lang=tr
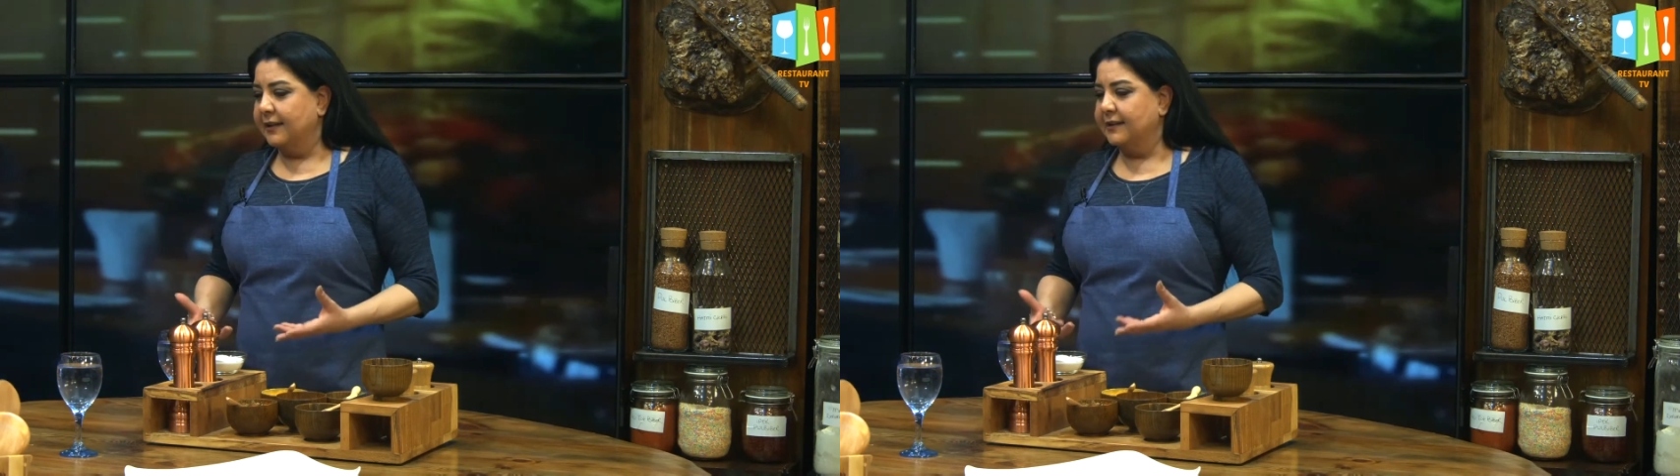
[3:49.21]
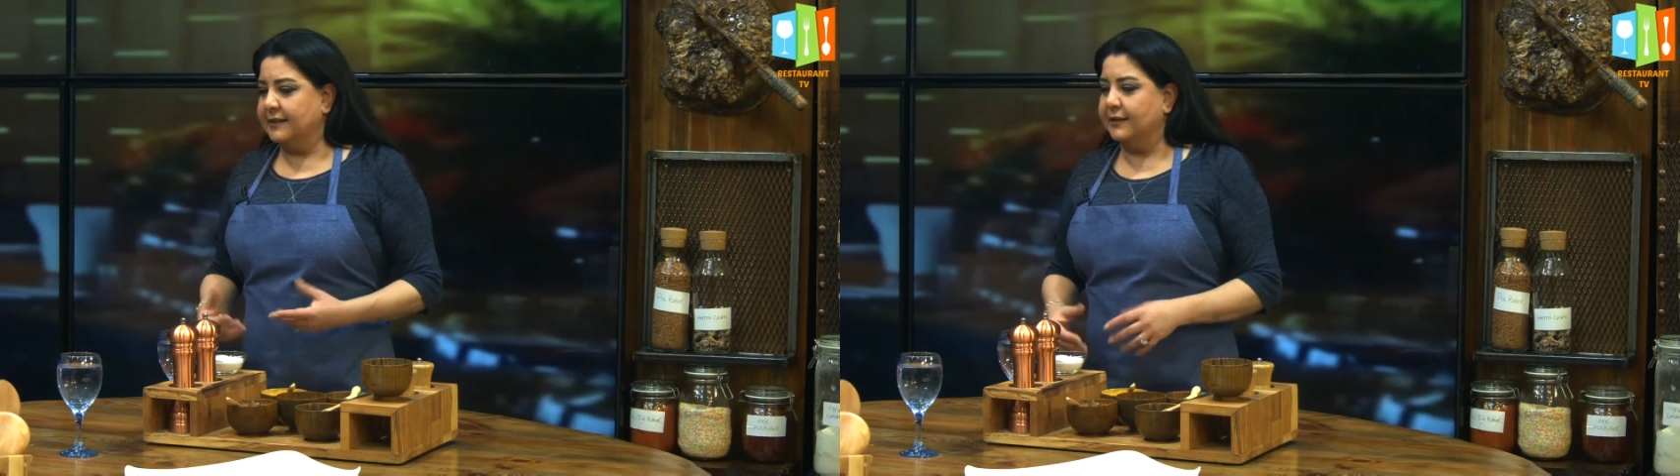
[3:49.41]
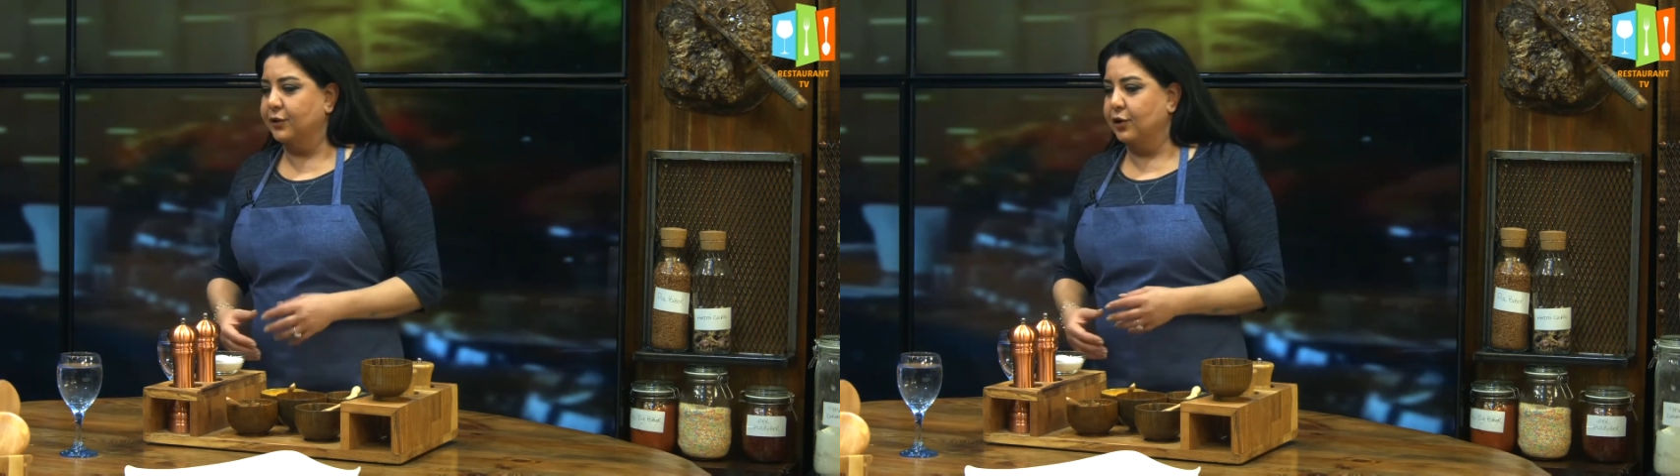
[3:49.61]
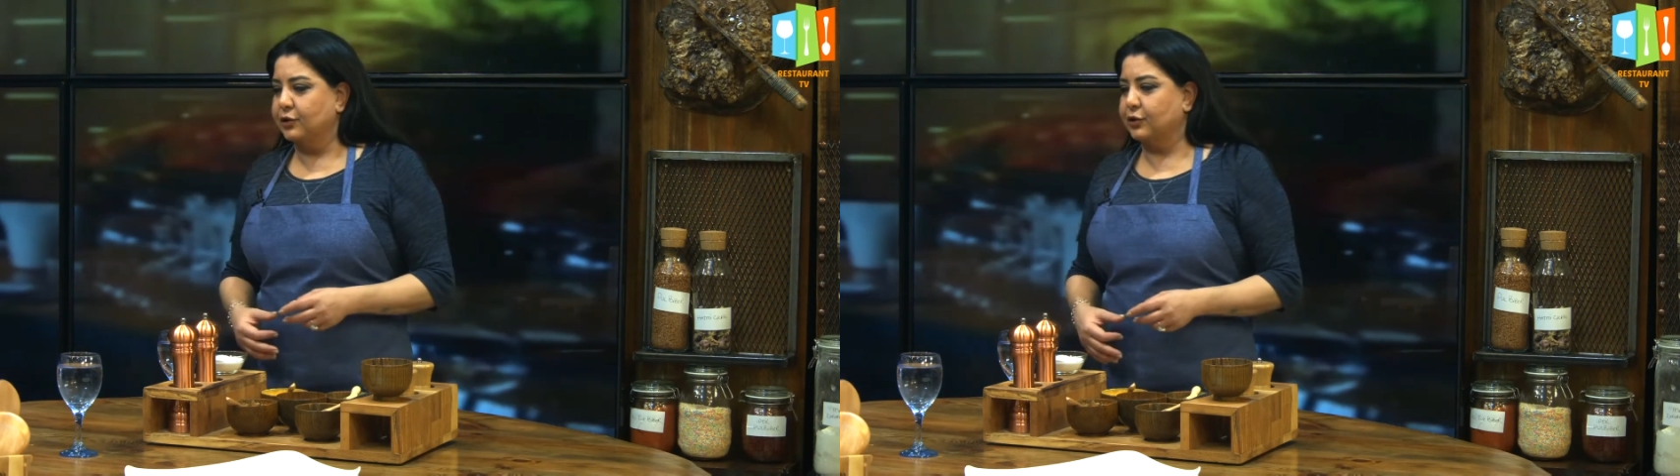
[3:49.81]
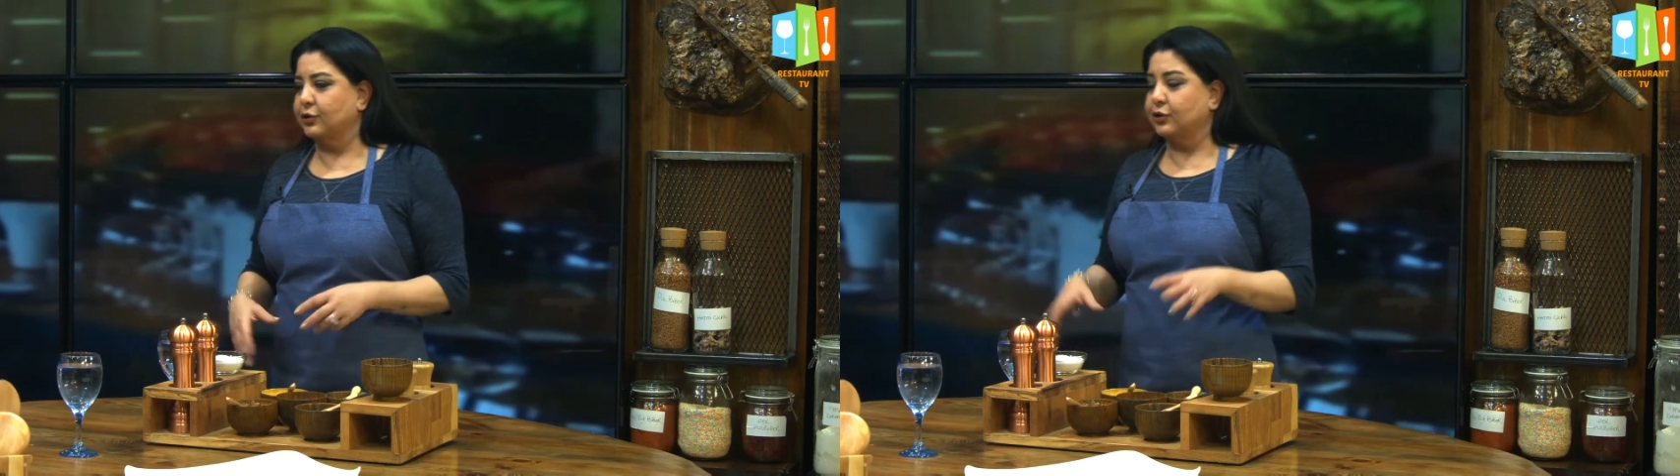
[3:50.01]

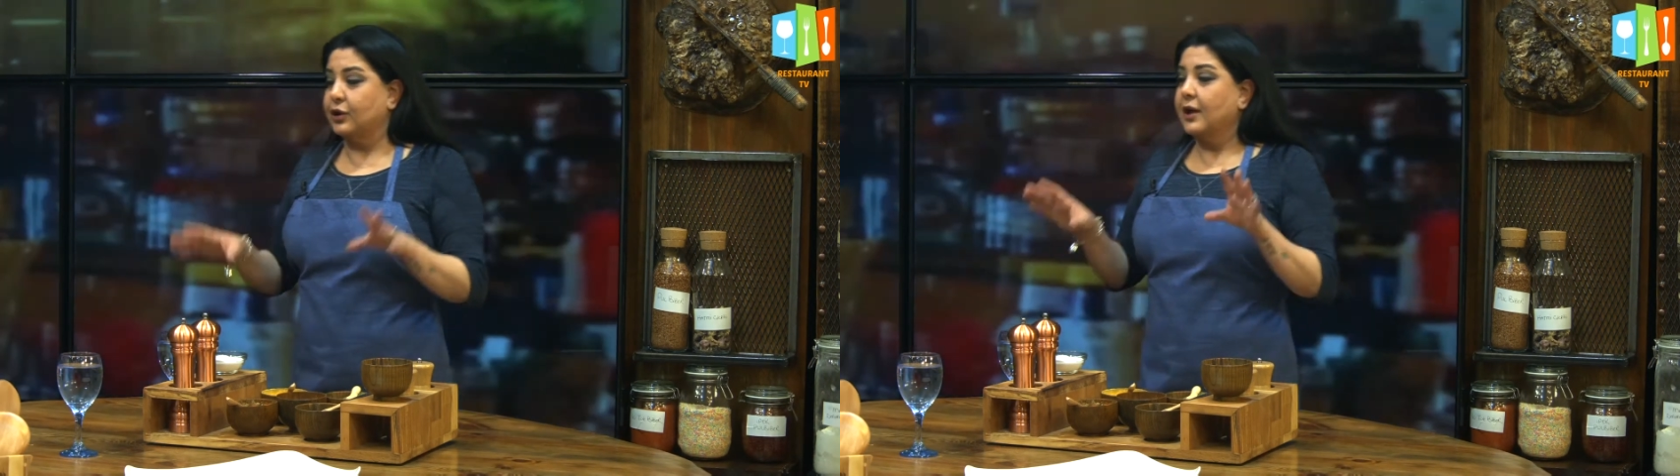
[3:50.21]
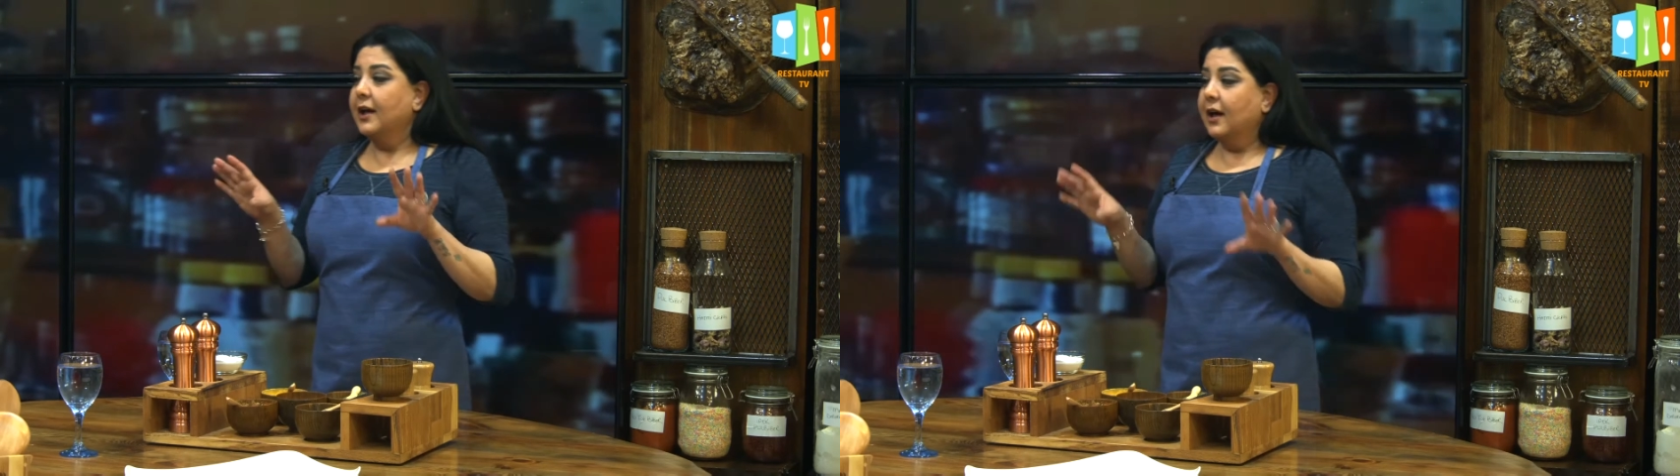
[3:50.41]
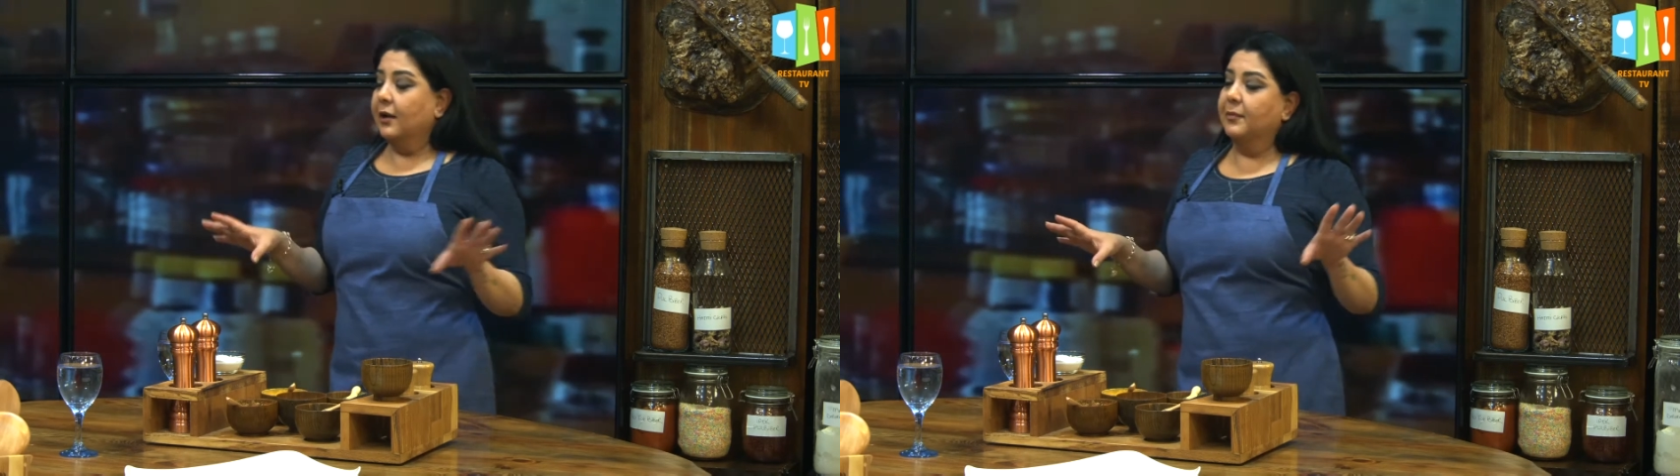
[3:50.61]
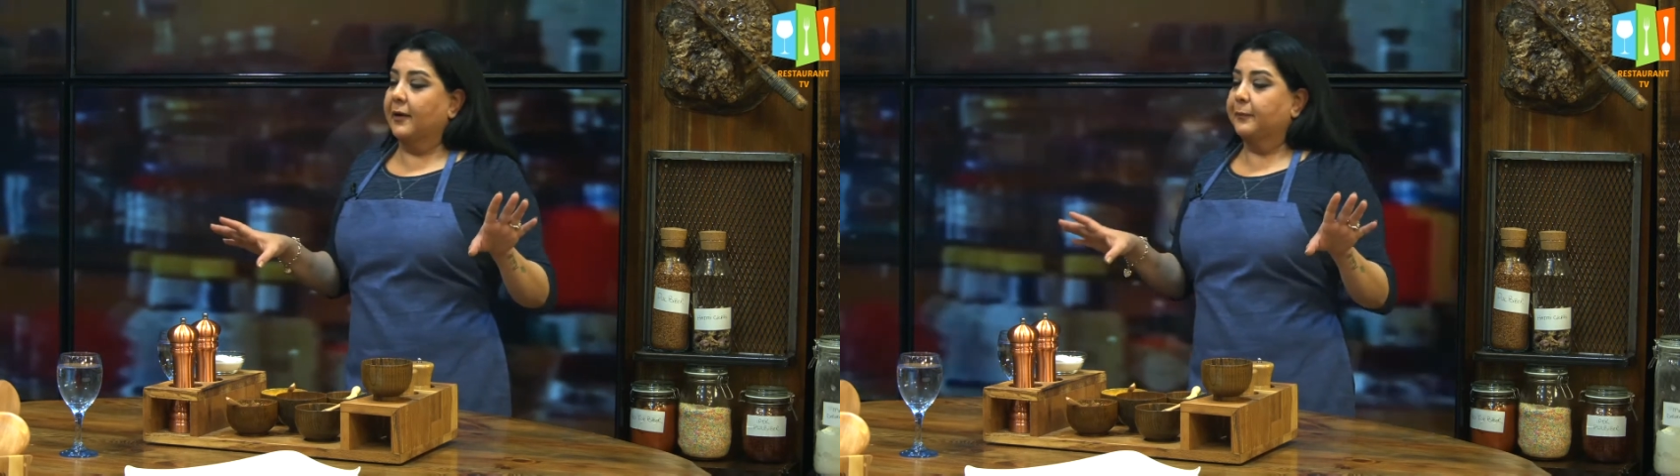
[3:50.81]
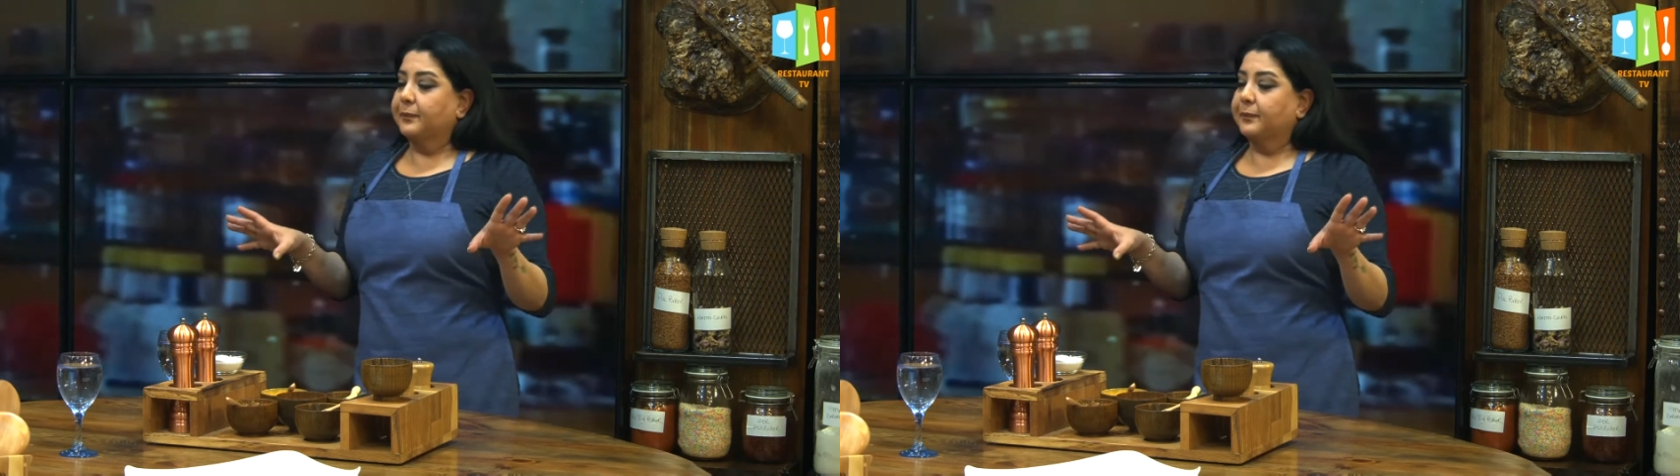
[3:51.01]
hazırlıyorsunuz. Ama